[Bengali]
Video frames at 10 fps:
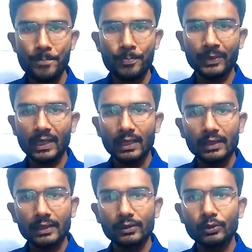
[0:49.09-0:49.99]
হুম
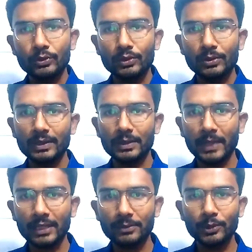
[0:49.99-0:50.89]
কিন্তু তোমাদের
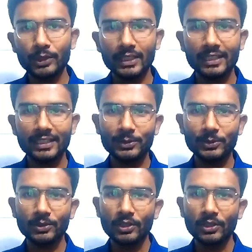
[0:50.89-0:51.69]
ম্যাথ পরীক্ষায় কিন্তু